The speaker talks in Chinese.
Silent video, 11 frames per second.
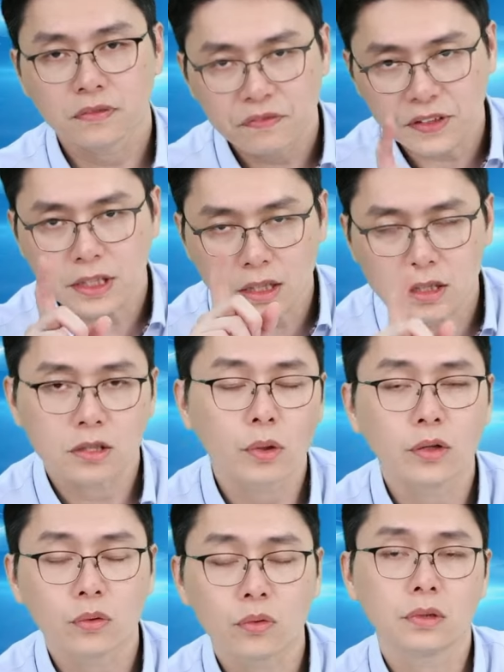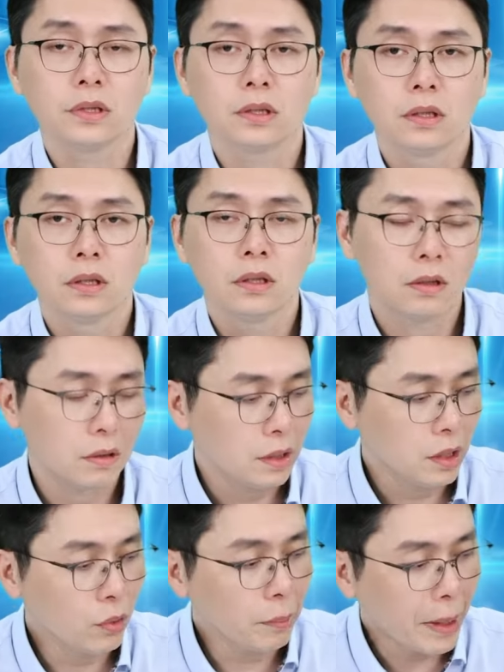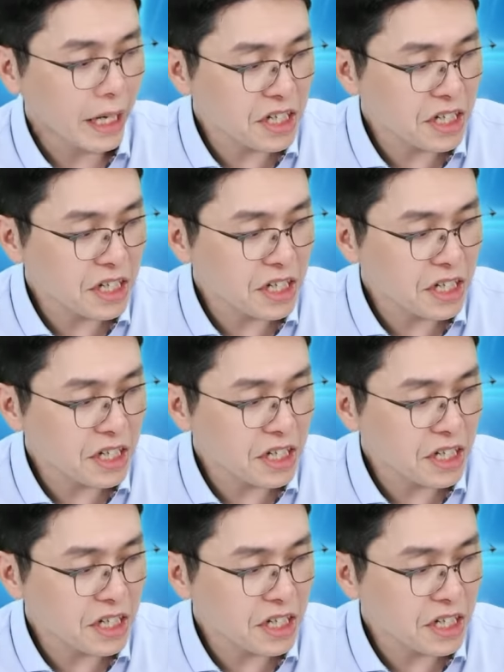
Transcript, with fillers: 是非常可观的获利。因为买